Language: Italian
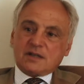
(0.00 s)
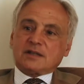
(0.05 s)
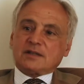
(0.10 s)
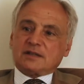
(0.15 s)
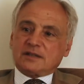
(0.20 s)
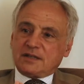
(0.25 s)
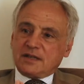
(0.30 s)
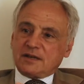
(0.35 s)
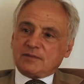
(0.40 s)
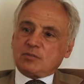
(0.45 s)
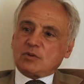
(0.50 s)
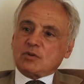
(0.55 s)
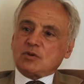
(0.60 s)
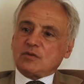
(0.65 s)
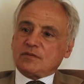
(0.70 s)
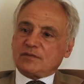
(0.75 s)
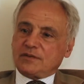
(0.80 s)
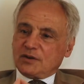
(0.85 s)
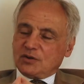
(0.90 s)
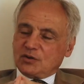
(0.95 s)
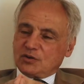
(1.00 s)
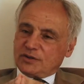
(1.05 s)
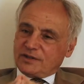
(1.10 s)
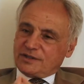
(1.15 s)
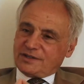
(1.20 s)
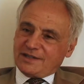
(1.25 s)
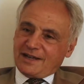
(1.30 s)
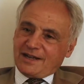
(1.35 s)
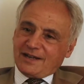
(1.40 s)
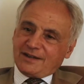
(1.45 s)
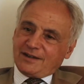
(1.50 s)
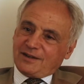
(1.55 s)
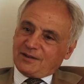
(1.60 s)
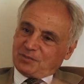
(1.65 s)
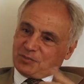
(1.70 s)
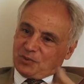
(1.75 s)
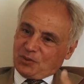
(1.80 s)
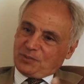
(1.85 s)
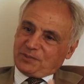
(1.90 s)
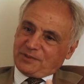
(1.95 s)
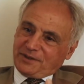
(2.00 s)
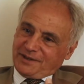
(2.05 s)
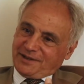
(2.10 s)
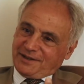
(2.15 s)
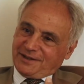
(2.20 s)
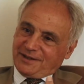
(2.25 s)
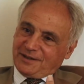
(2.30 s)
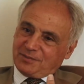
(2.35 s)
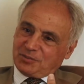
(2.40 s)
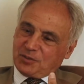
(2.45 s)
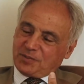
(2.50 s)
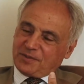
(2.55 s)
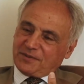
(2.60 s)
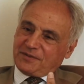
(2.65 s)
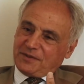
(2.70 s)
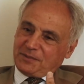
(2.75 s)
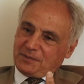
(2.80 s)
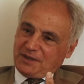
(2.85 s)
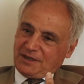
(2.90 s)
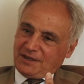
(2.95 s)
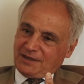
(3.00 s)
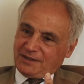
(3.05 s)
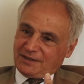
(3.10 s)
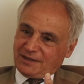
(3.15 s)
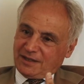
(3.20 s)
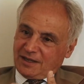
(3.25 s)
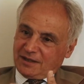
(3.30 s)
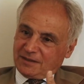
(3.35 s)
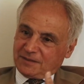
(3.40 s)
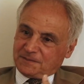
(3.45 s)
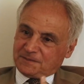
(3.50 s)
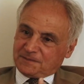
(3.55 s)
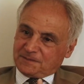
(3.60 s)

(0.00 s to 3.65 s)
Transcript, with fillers: debbono valorizzare proprie, la propria femminilità.